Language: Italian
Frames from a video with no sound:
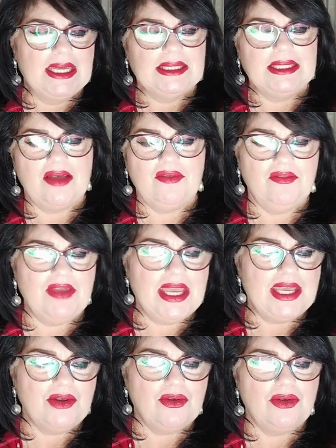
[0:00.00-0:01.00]

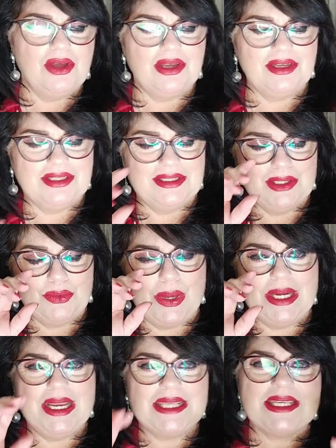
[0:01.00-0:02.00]
davvero eh,
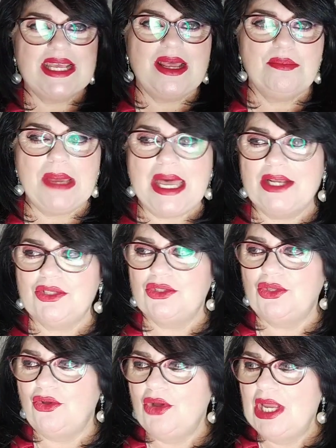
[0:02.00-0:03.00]
quella sala
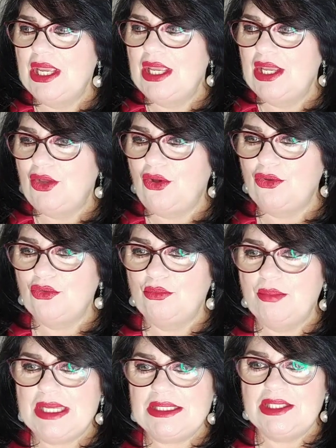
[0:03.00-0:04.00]
parto con un
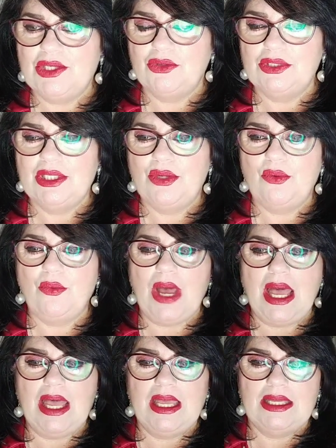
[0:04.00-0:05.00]
medico di
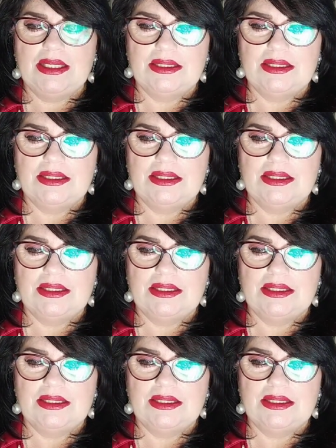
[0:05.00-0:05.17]
qua